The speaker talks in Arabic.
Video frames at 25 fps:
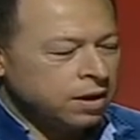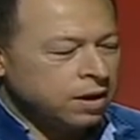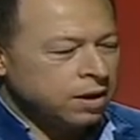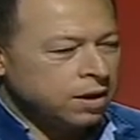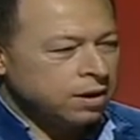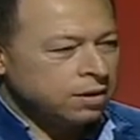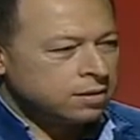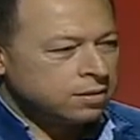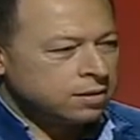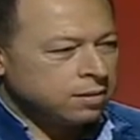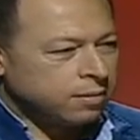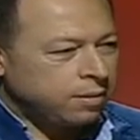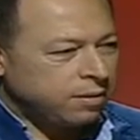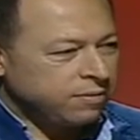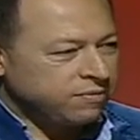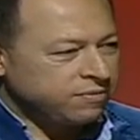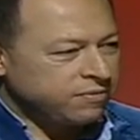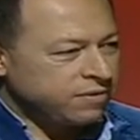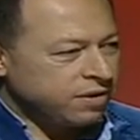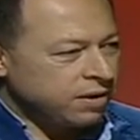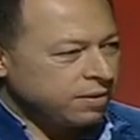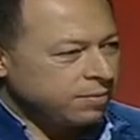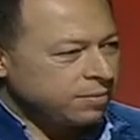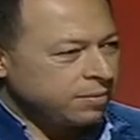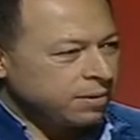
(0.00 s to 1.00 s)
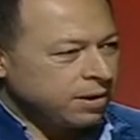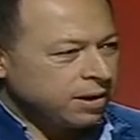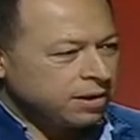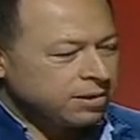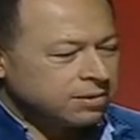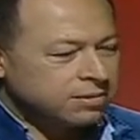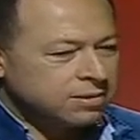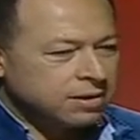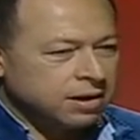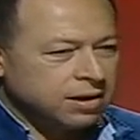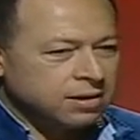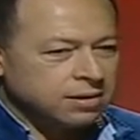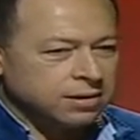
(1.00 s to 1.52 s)
نعم. طبعا في امراض
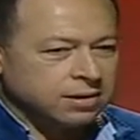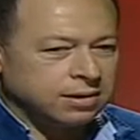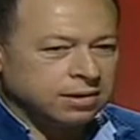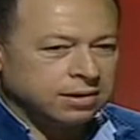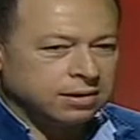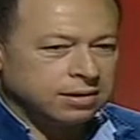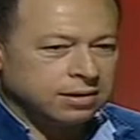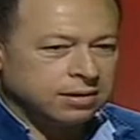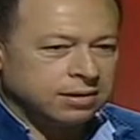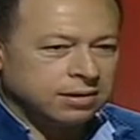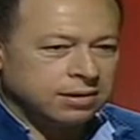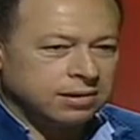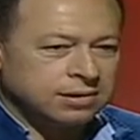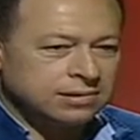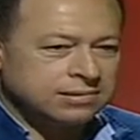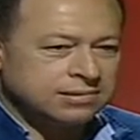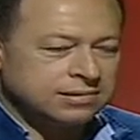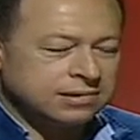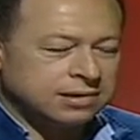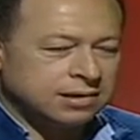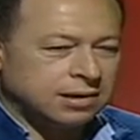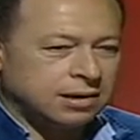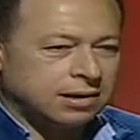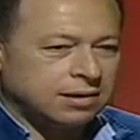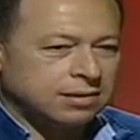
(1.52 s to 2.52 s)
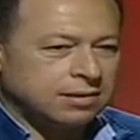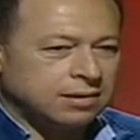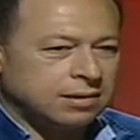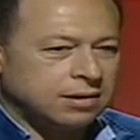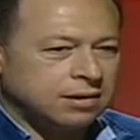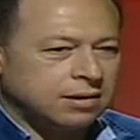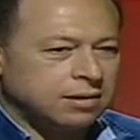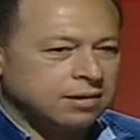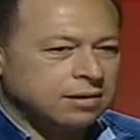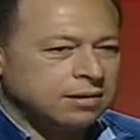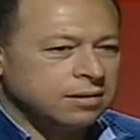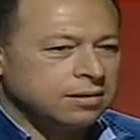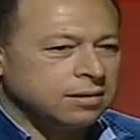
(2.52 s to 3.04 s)
ثانية عن
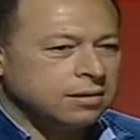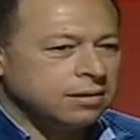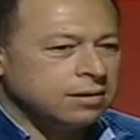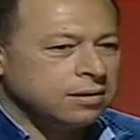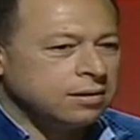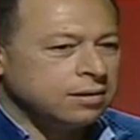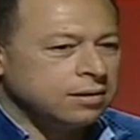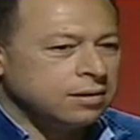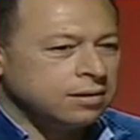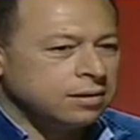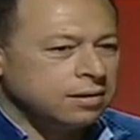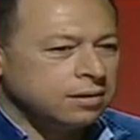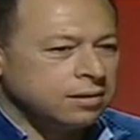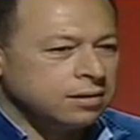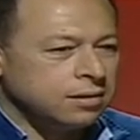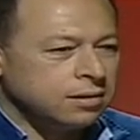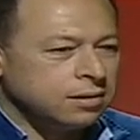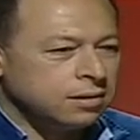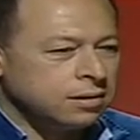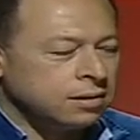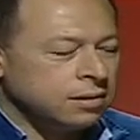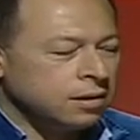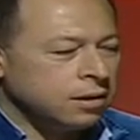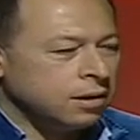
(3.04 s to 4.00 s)
رغدة آه